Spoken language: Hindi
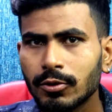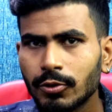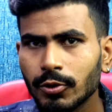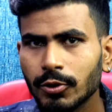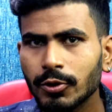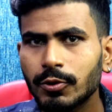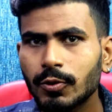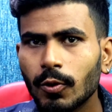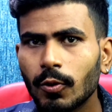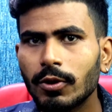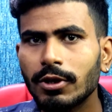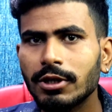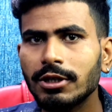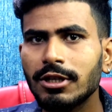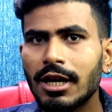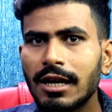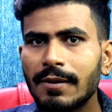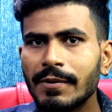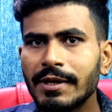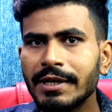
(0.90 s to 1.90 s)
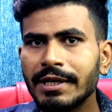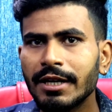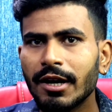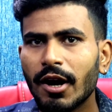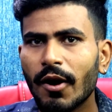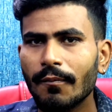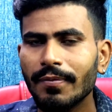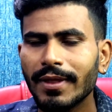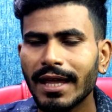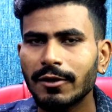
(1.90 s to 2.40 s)
दोस्तों मी ने
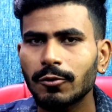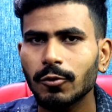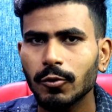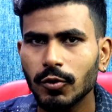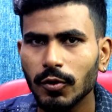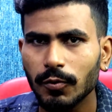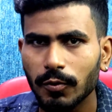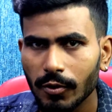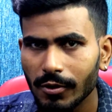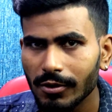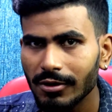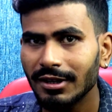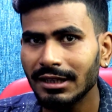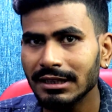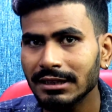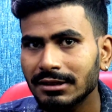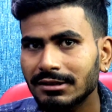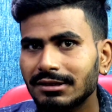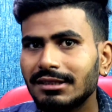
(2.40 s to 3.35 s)
अपना दो दो फ़ोन लॉन्च